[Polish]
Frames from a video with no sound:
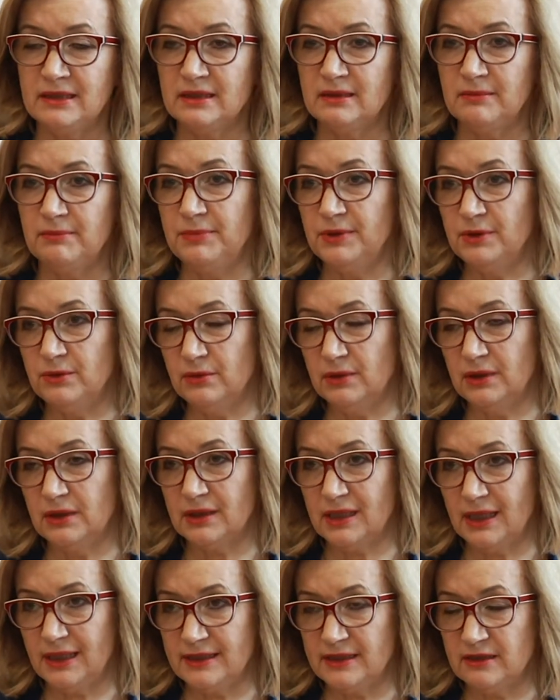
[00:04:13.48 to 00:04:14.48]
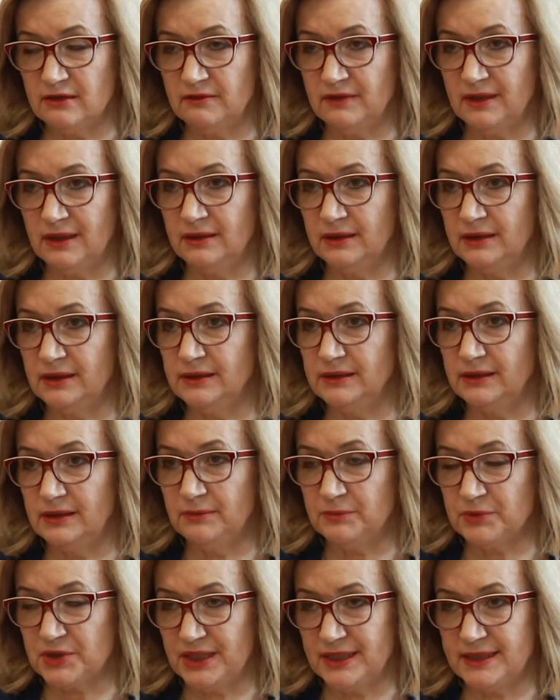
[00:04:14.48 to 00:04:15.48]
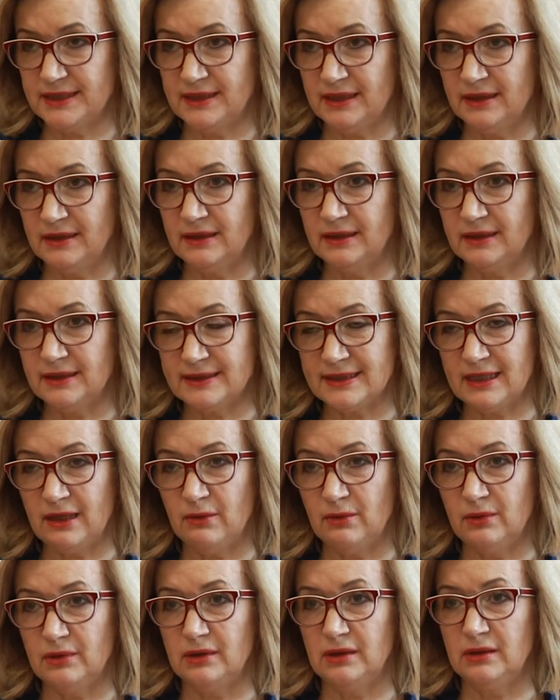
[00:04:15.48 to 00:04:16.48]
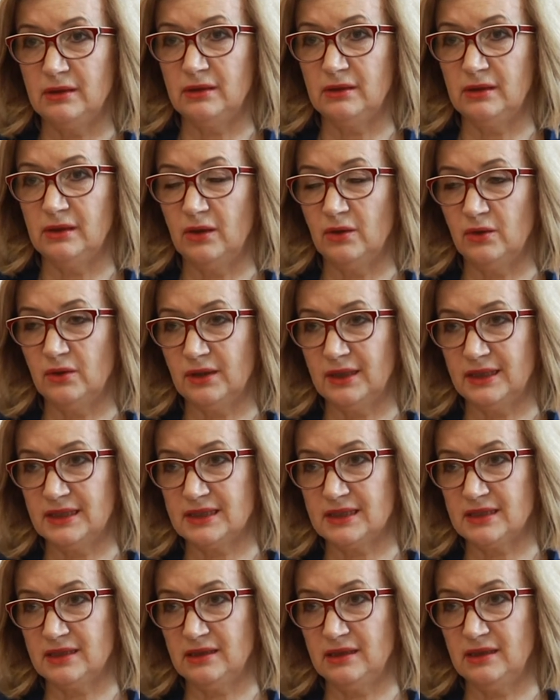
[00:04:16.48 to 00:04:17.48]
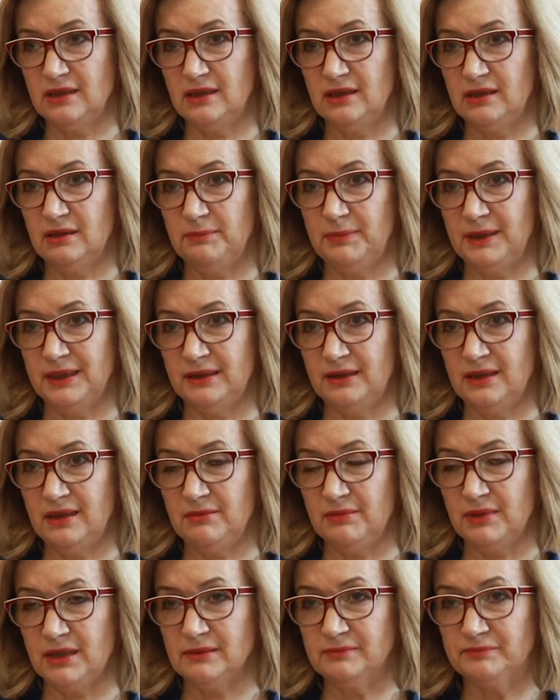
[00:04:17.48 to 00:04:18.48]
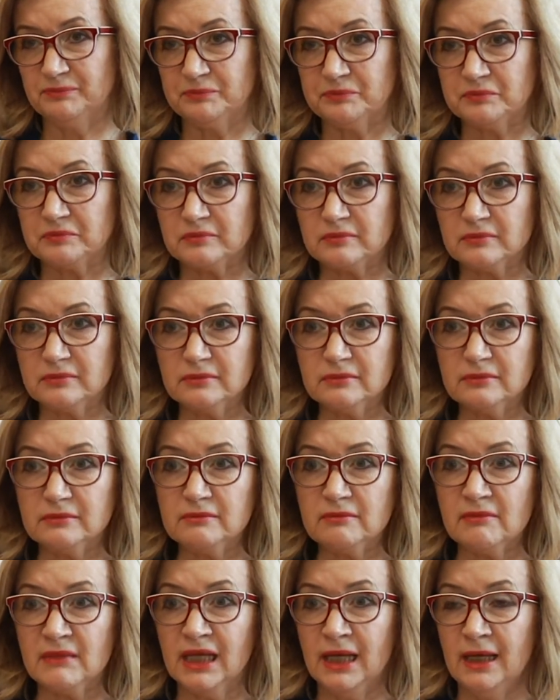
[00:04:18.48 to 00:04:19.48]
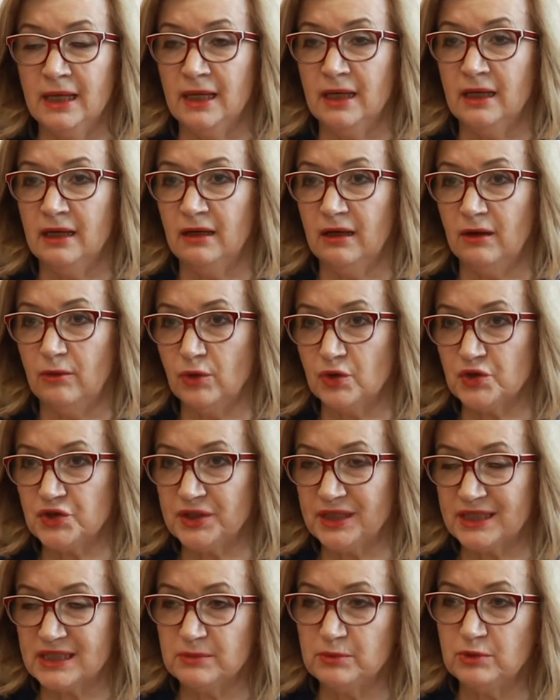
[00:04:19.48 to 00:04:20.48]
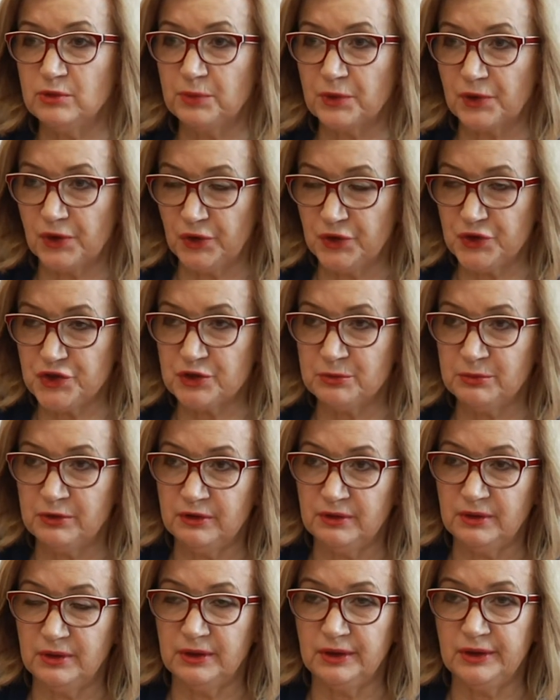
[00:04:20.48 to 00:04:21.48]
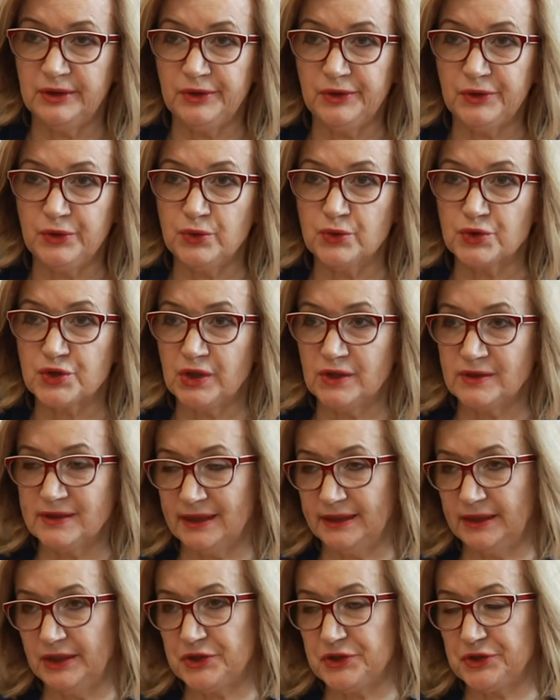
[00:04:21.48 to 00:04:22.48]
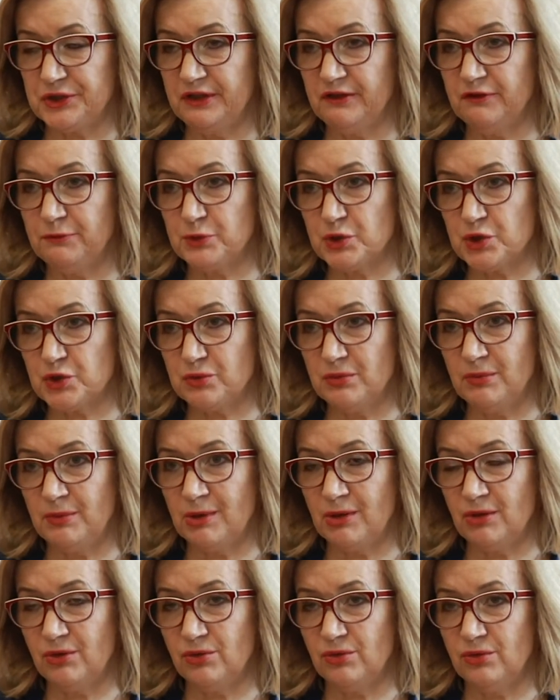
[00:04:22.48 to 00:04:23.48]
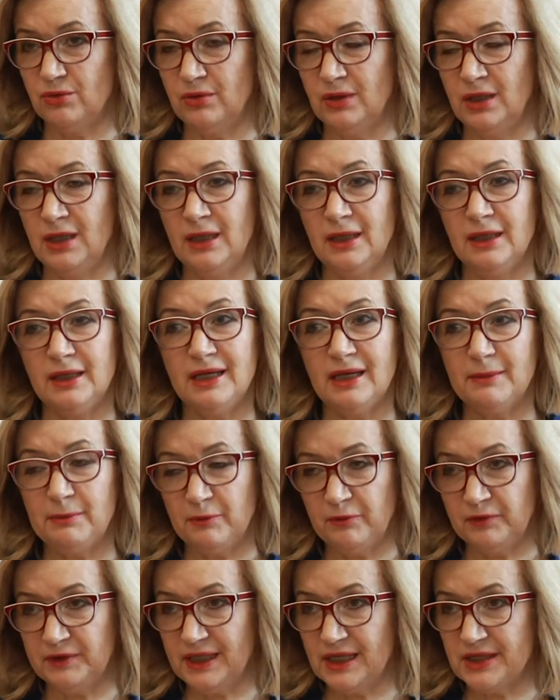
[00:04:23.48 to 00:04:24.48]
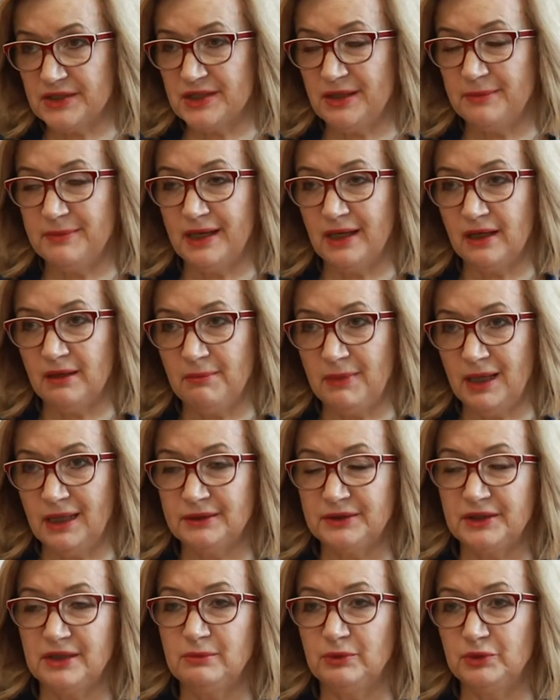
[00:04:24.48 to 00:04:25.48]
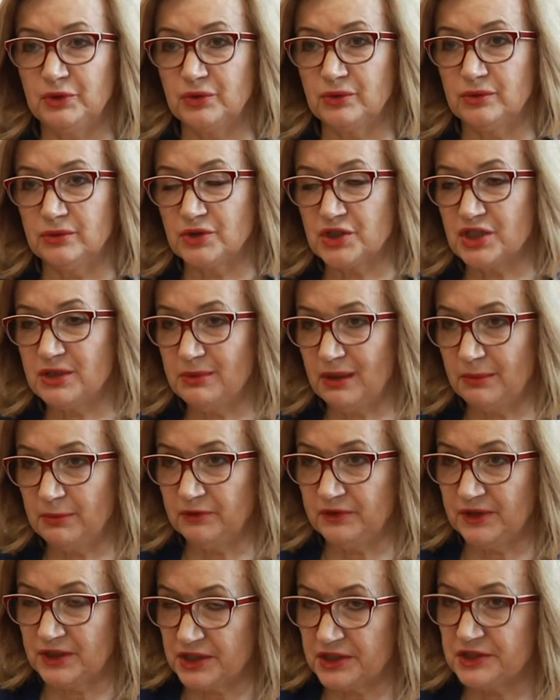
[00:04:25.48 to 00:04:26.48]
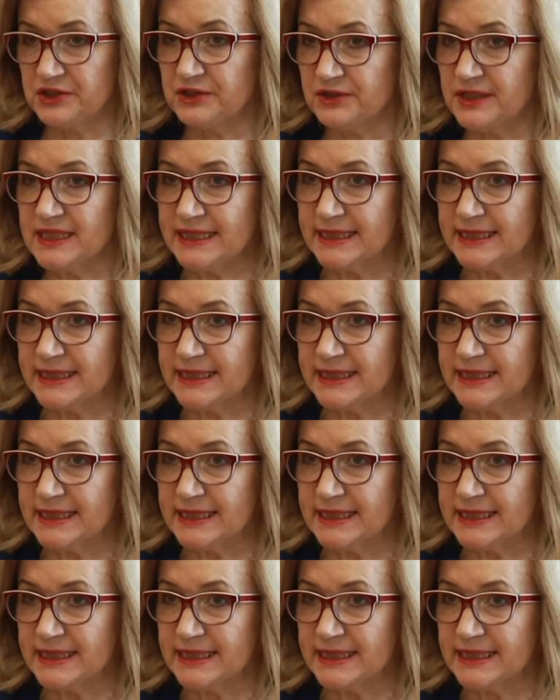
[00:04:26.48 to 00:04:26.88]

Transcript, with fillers: był realizowany przez ten cały okres pandemii. Łączy nas Bóbr, kończymy już ostatecznie w przyszłym roku. Ja powtarzam jak mantrę, bo to trzeba powtarzać